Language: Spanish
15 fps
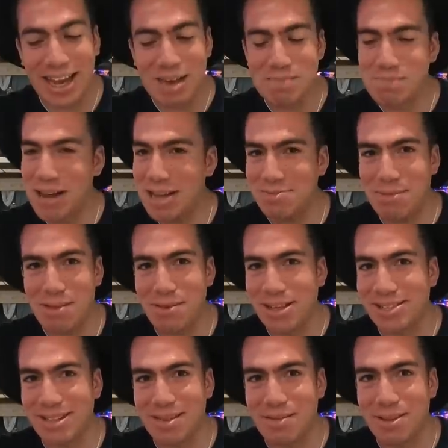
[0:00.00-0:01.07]
jamás me habían
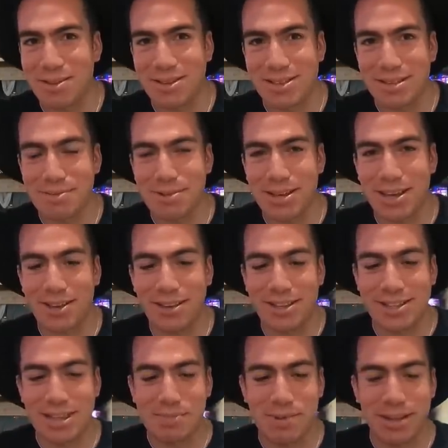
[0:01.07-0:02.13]
servido un encebollado de
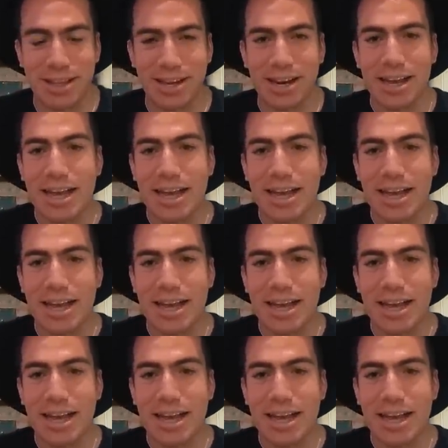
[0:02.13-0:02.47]
esta manera.